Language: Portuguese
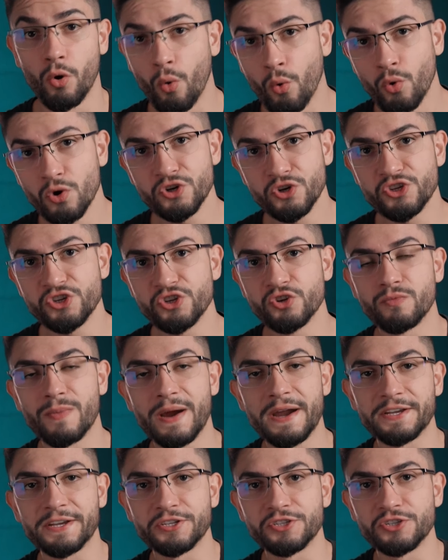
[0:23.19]
hoje no
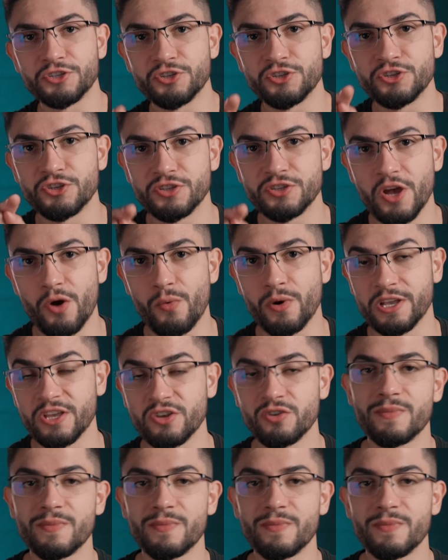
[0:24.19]
marketing digital aqui no